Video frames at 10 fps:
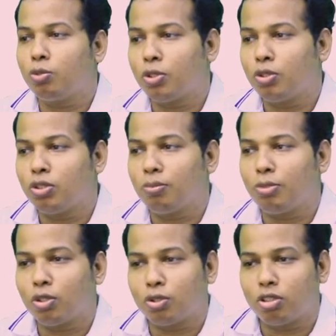পদ্ধতিতে
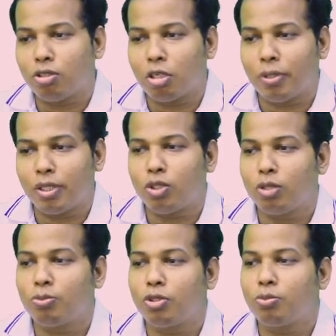বিয়োগ করতে পারবা দুইয়ের
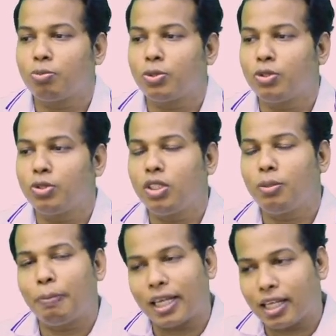পরিপূরক পদ্ধতির
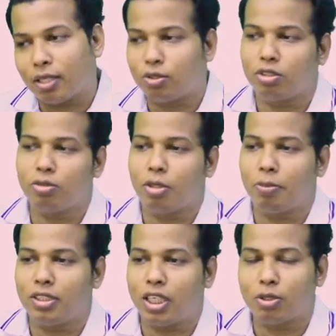ব্যাখ্যা করতে পারবা
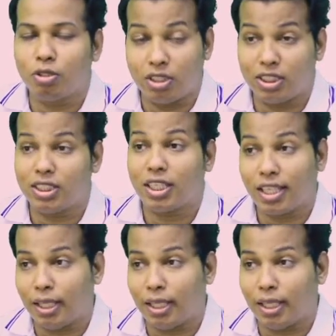যে আসলে জিনিসটা কি